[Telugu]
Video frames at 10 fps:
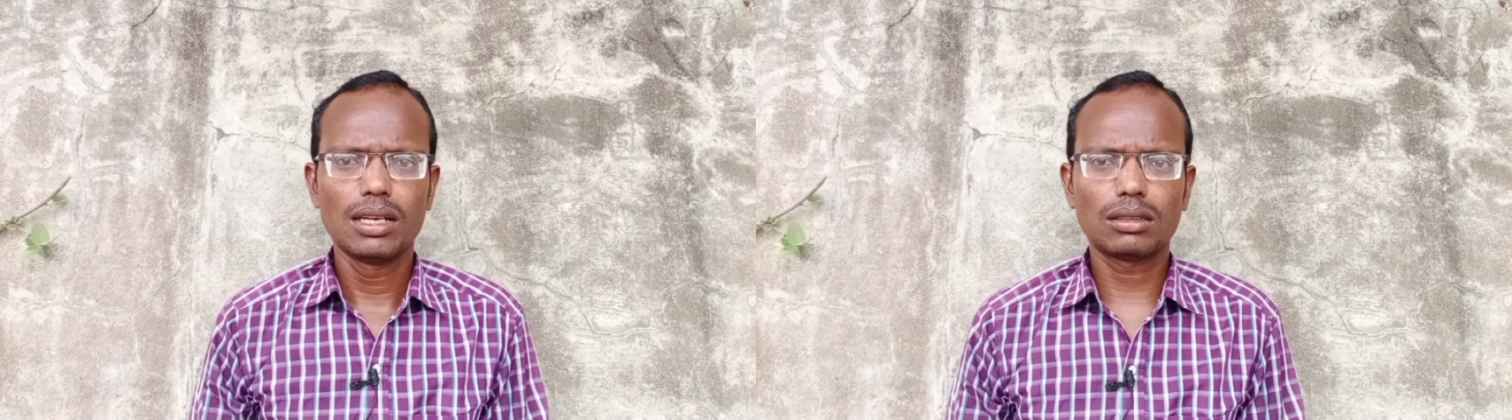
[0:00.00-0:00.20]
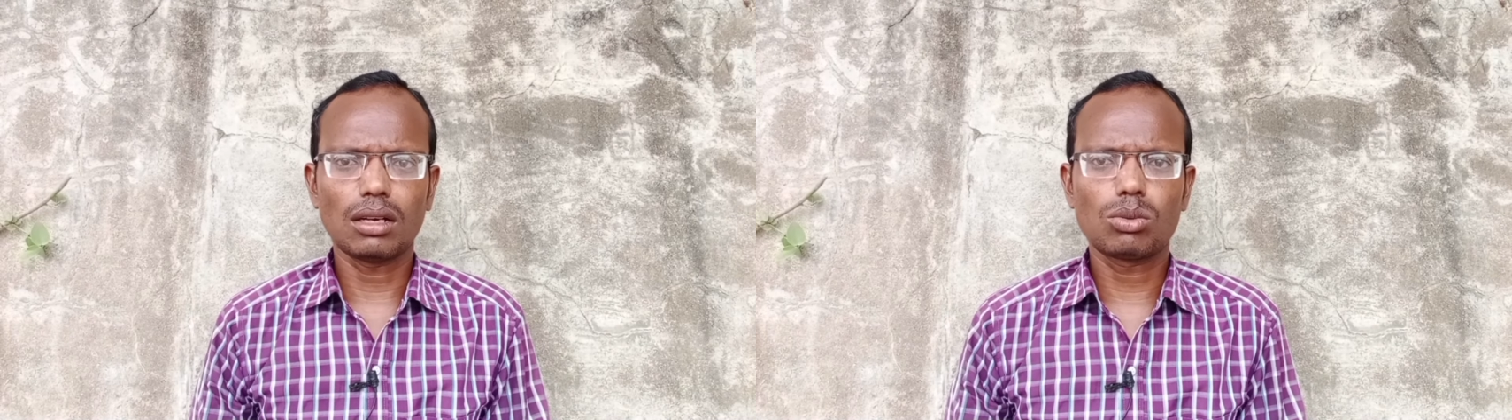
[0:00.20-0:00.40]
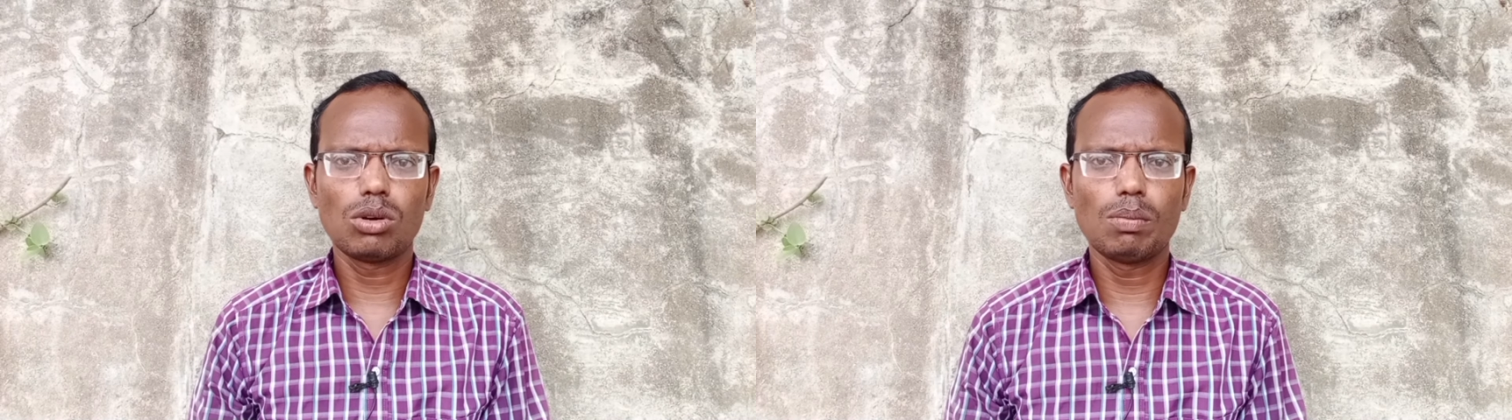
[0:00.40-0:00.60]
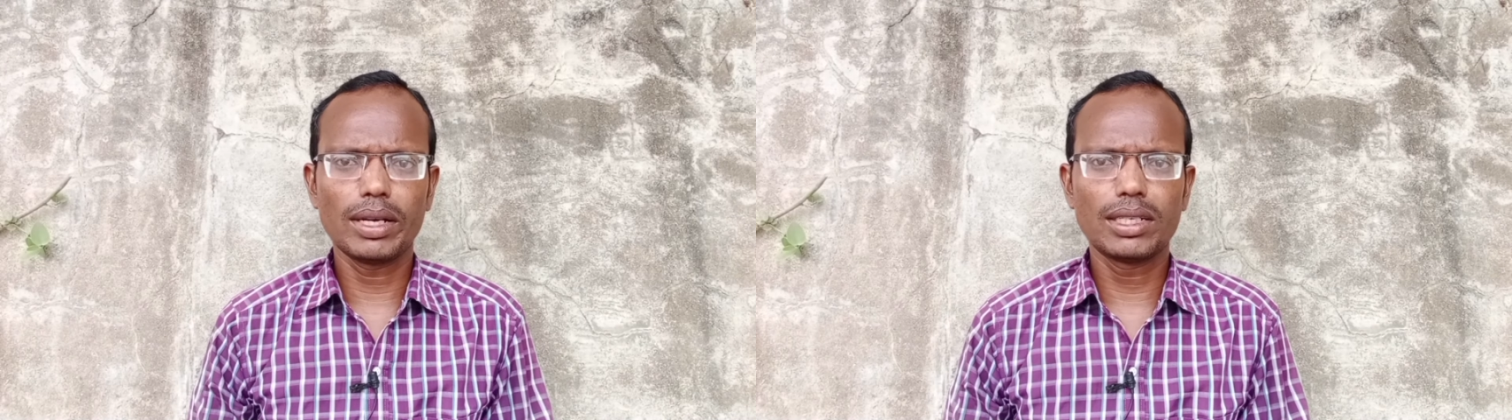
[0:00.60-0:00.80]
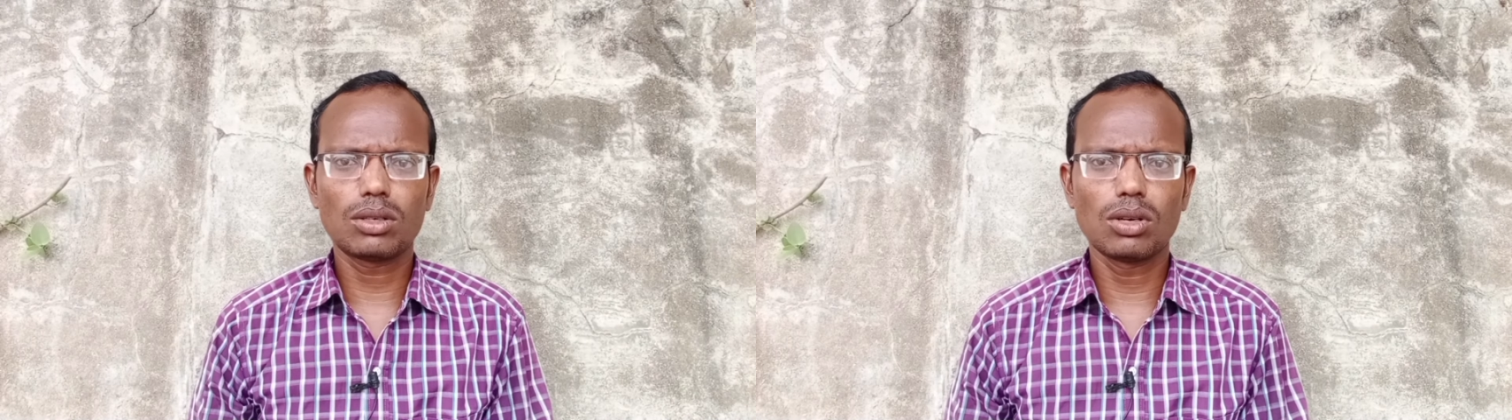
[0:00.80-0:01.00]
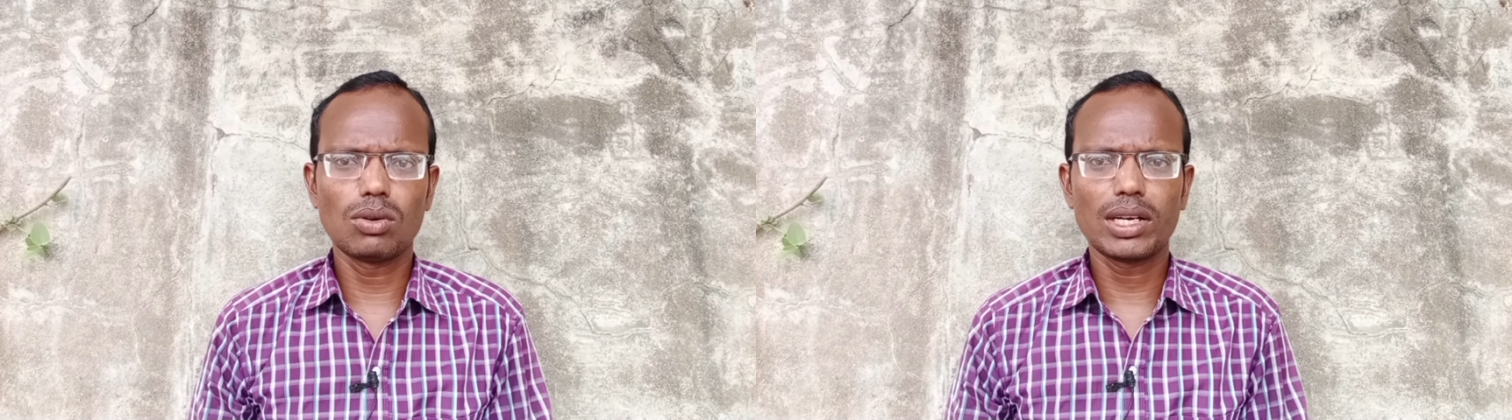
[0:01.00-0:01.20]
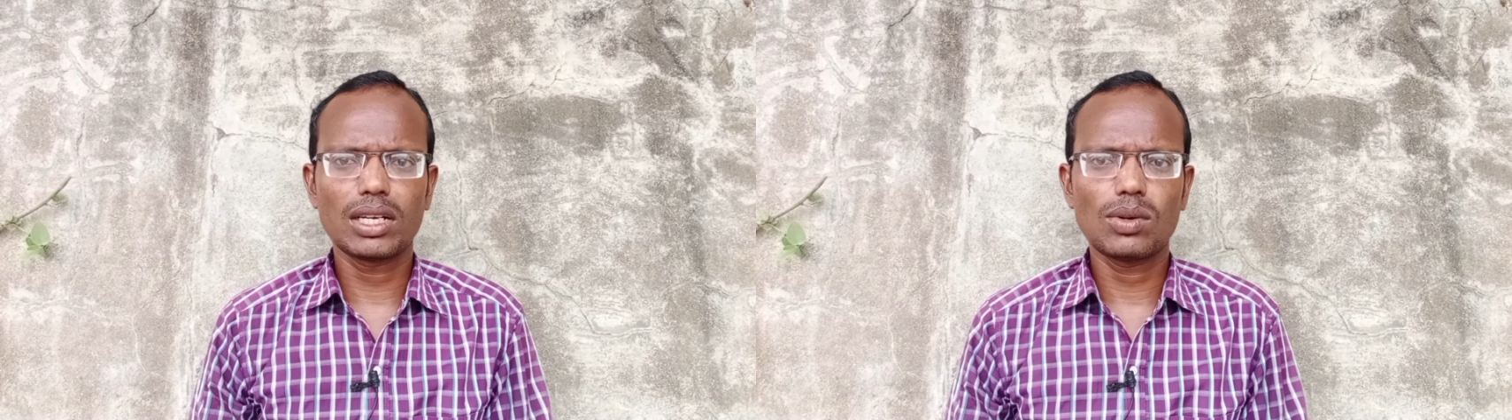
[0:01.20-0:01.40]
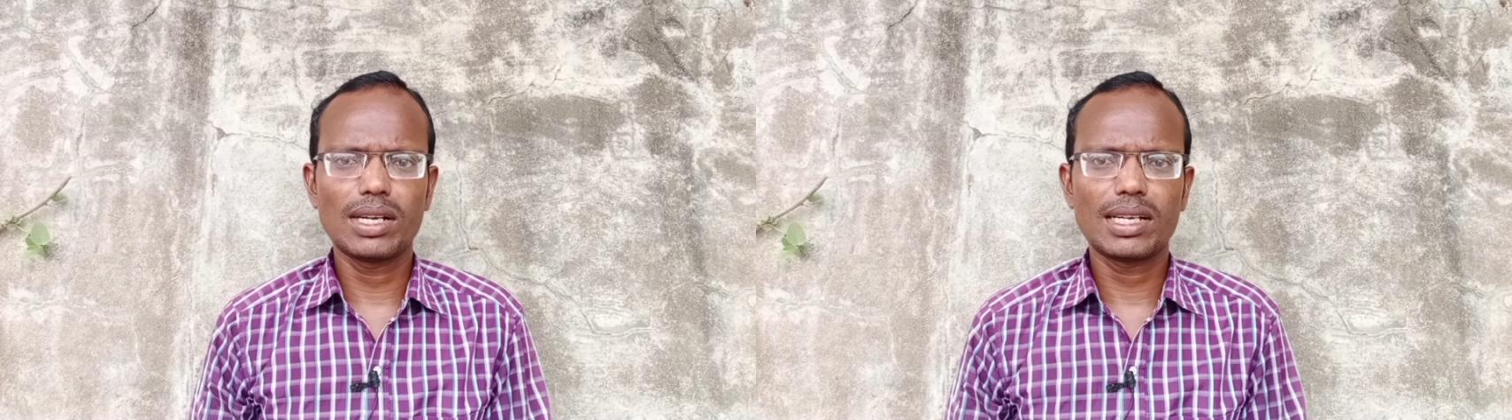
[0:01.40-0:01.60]
ఈ తక్కువ బడ్జెట్లో
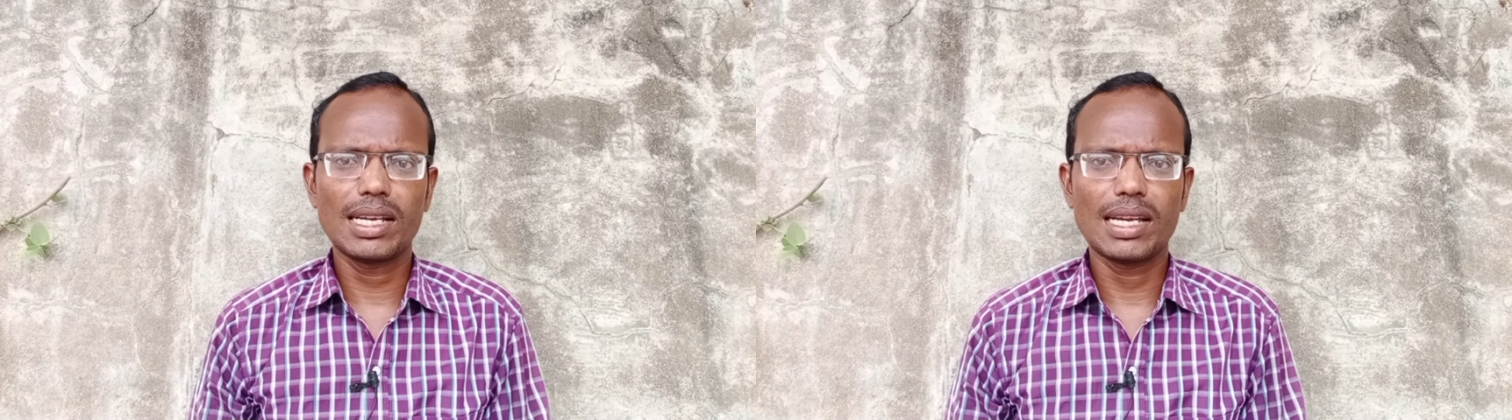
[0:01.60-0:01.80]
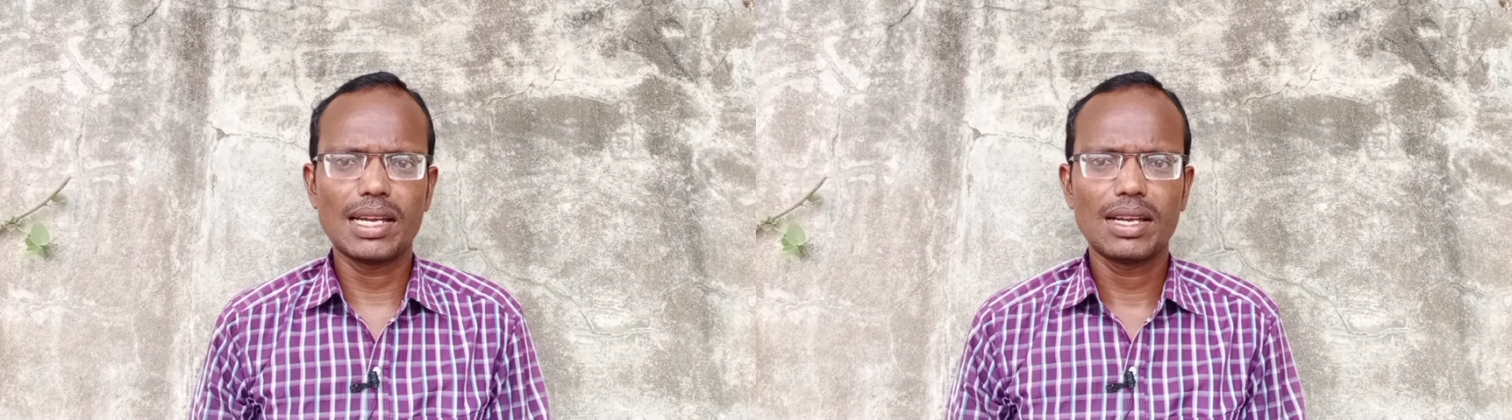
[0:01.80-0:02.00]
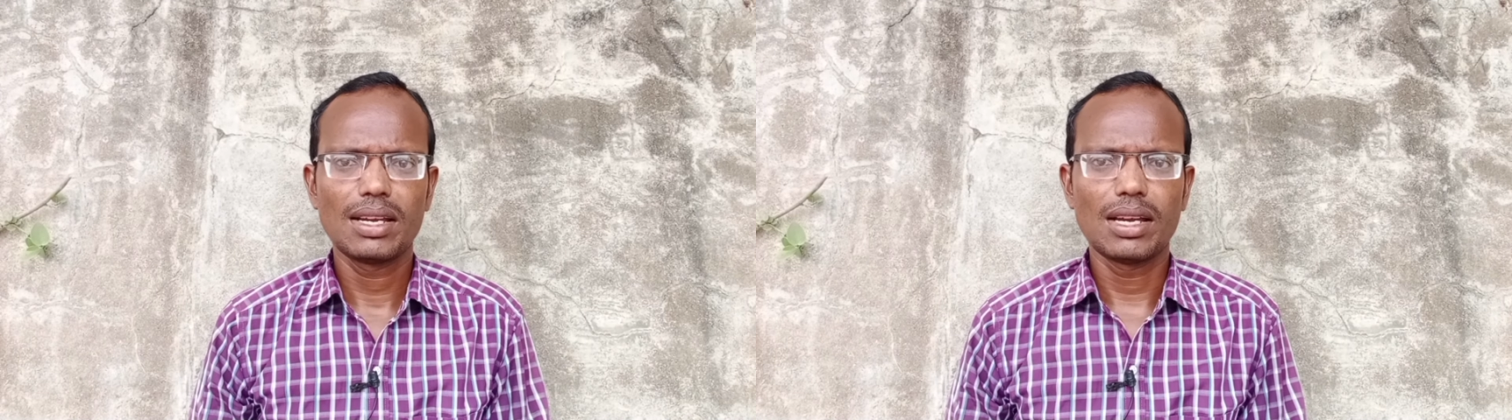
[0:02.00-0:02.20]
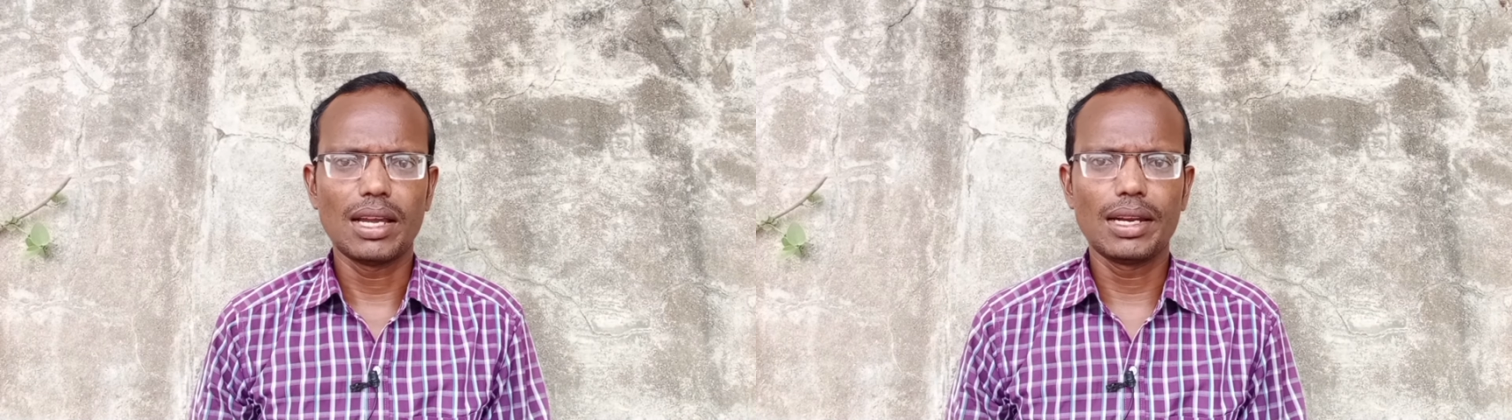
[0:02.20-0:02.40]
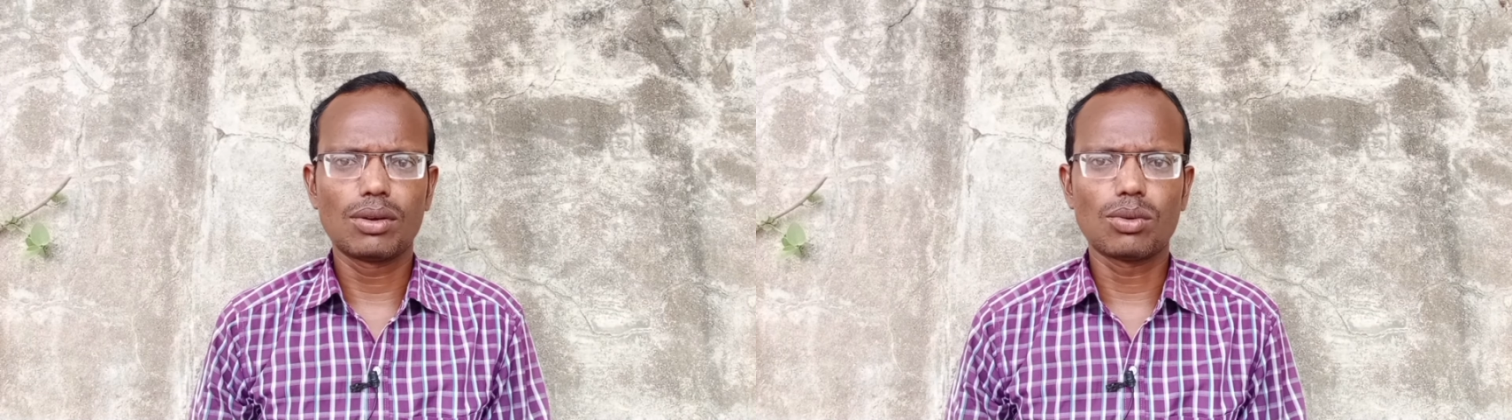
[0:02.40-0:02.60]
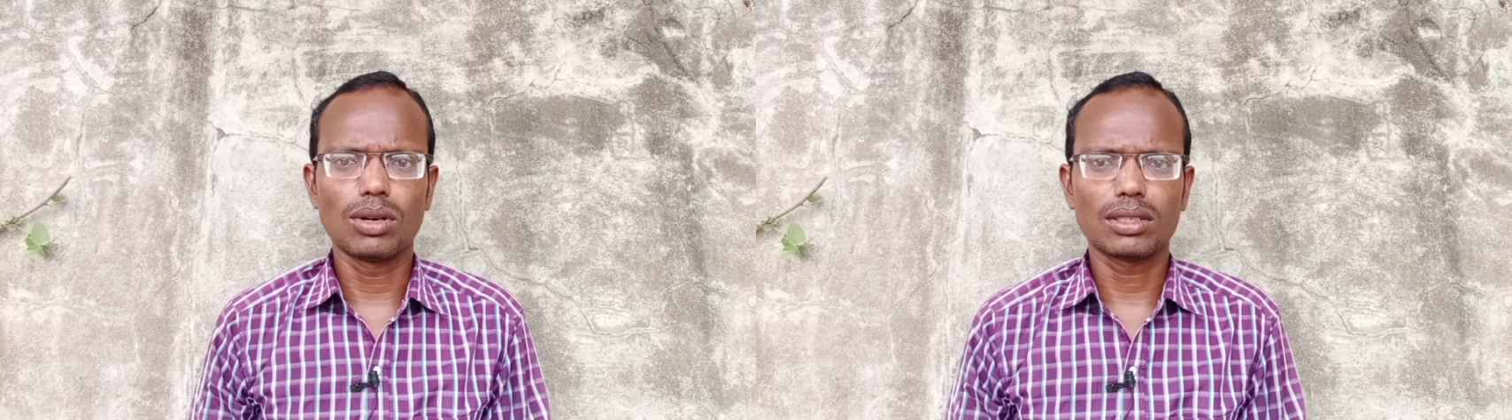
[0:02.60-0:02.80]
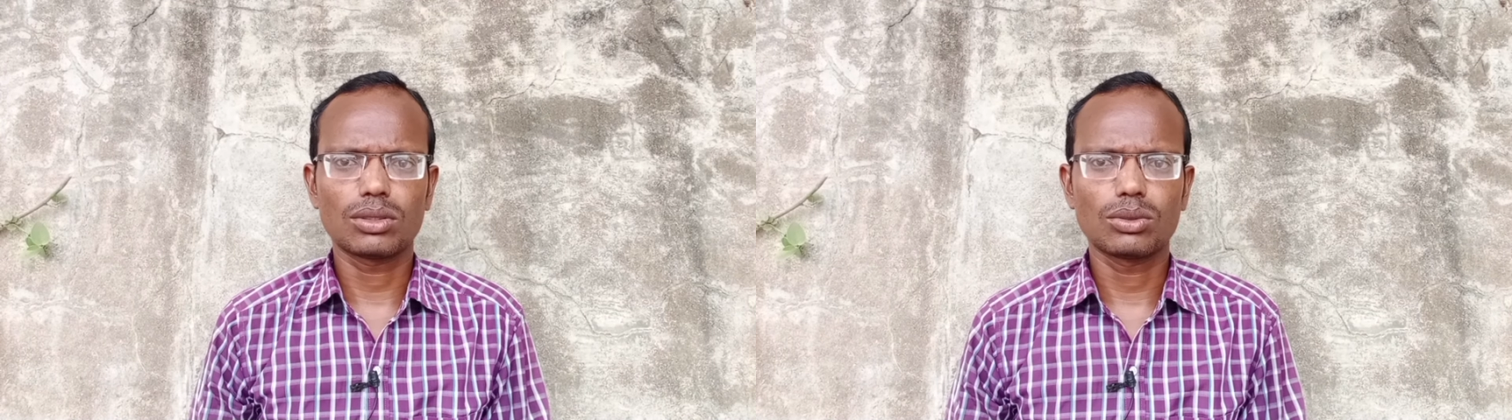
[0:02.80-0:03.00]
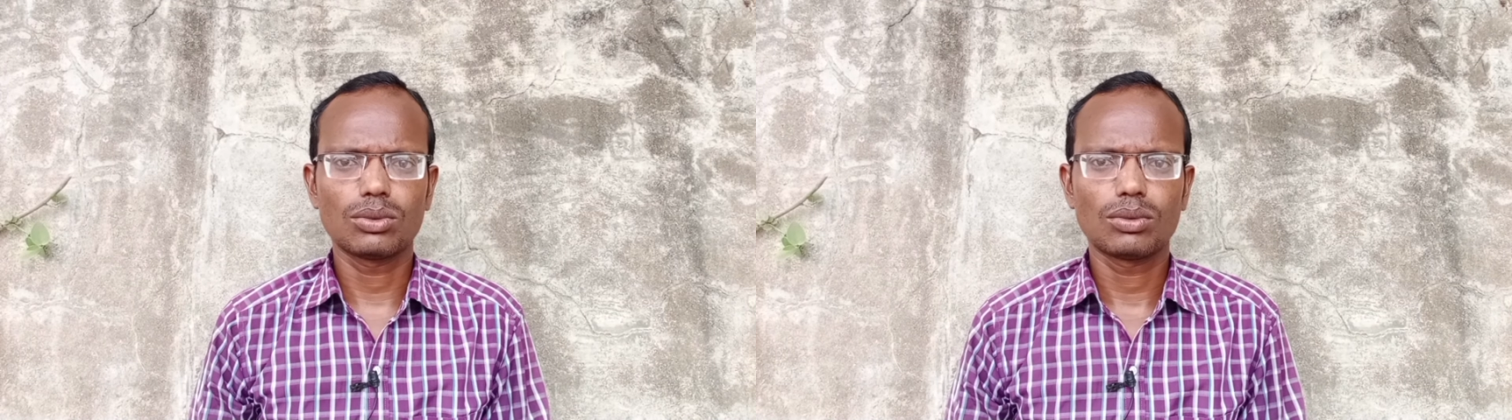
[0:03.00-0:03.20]
ఉన్నటువంటి ఎయిర్ కూలర్స్